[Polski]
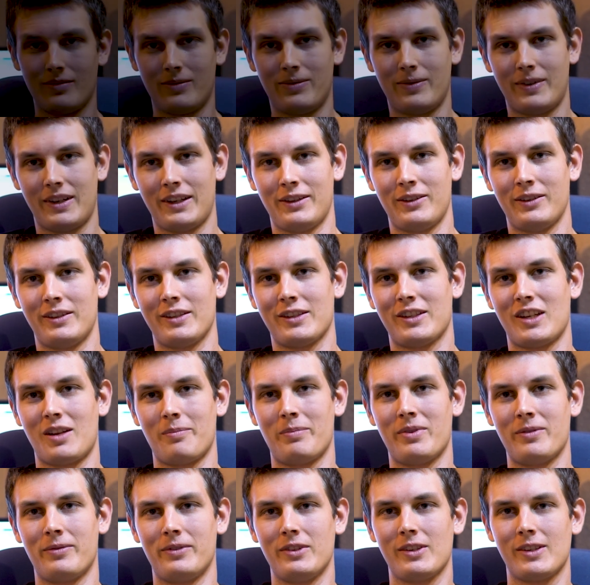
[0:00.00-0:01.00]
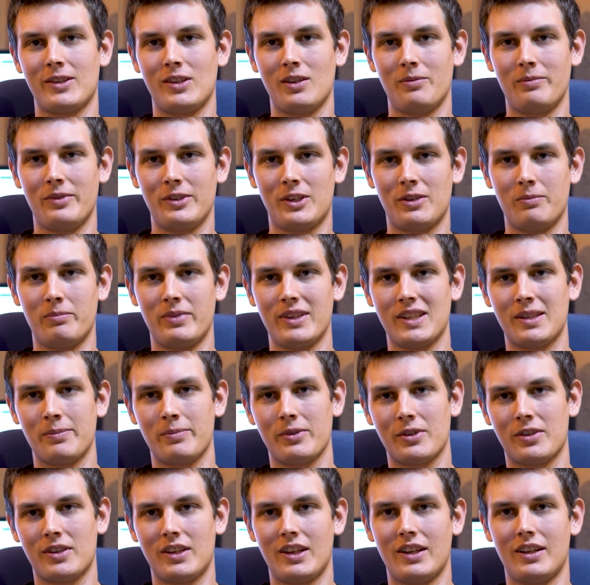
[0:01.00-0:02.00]
Warto też na pewno zdobyć
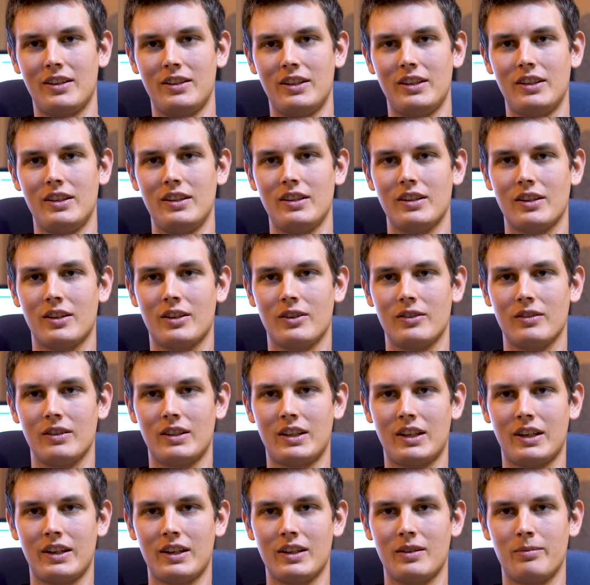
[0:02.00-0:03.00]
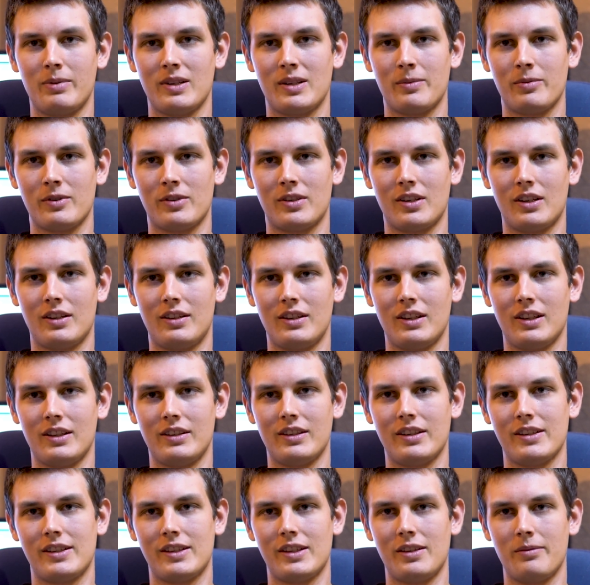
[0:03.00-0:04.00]
bezpośredni kontakt, bezpośredni
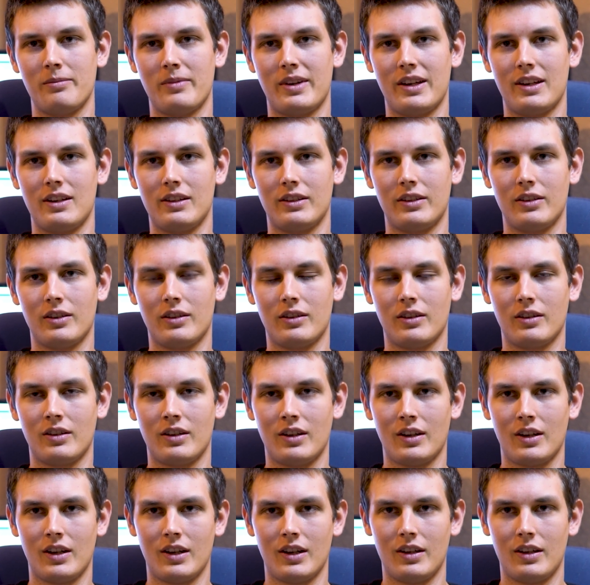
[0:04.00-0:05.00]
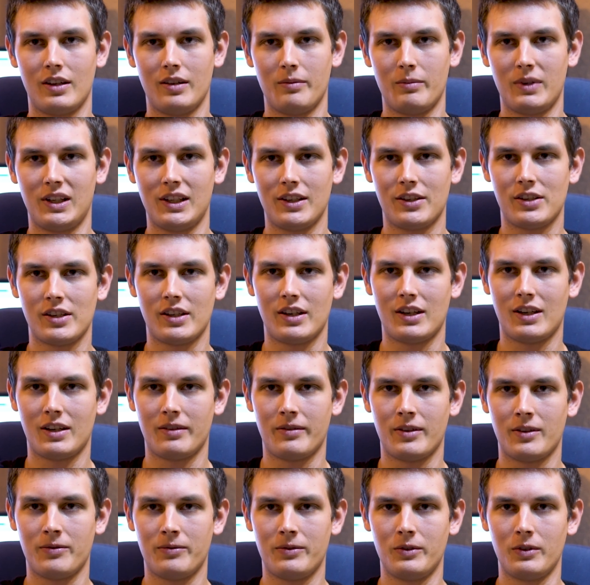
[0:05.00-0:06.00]
adres e-mail do menedżera
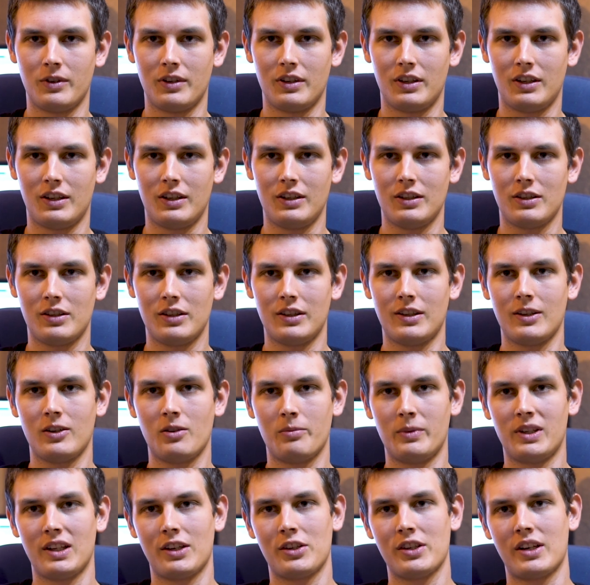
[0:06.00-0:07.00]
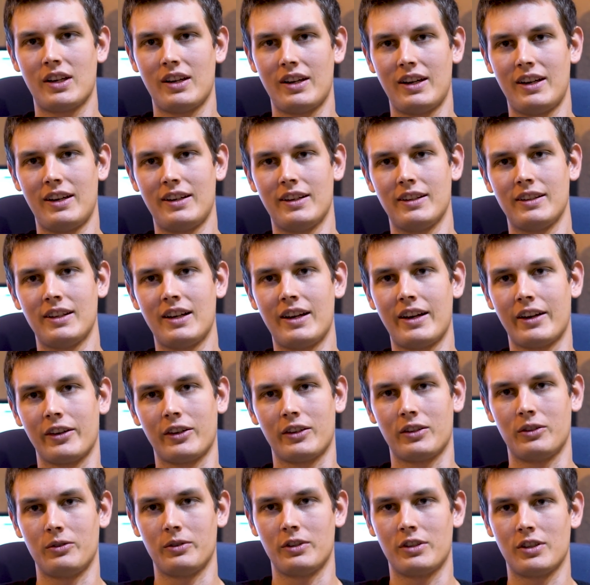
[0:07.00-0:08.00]
wytwórni, czyli tego menedżera A&R,
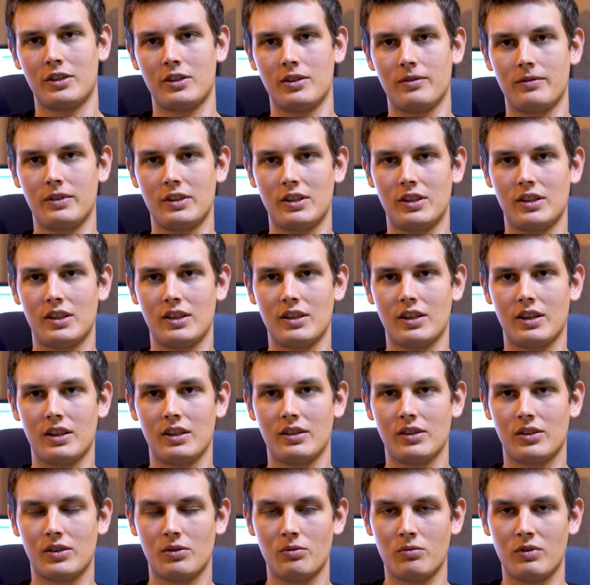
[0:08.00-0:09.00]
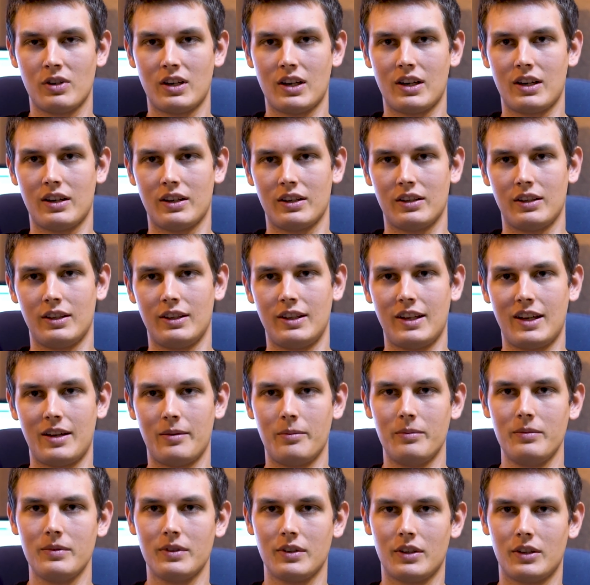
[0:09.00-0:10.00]
który rzeczywiście słucha
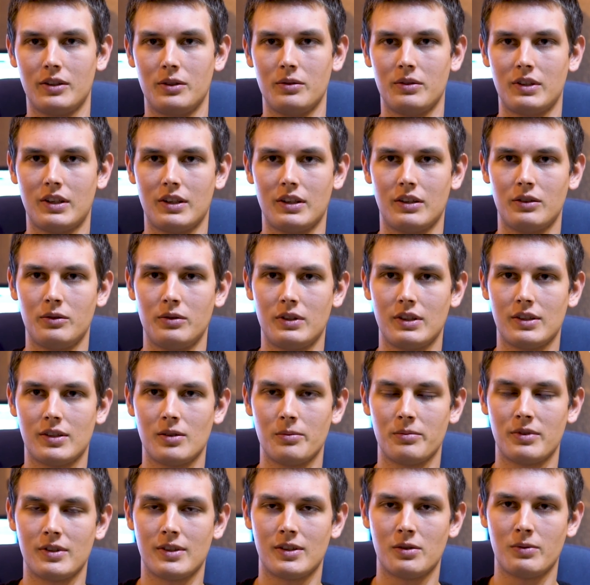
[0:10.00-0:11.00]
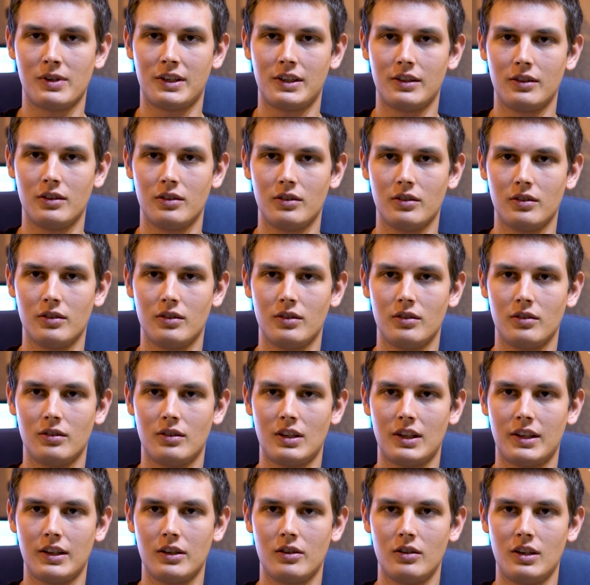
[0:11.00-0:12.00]
dem, które, które są przesyłane do, do
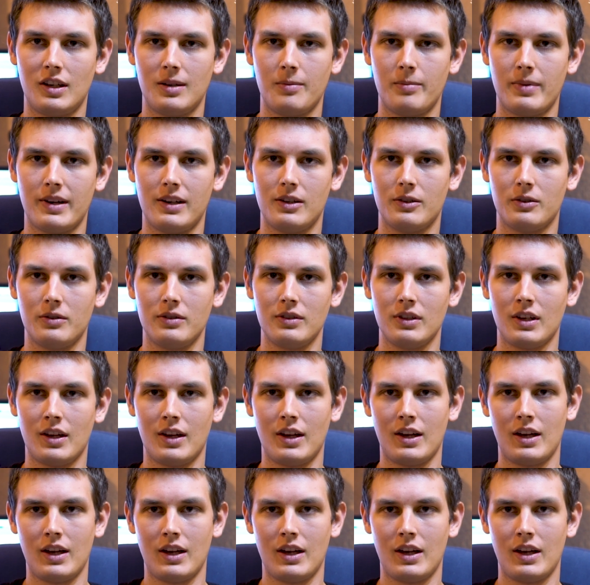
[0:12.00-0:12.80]
danego labelu.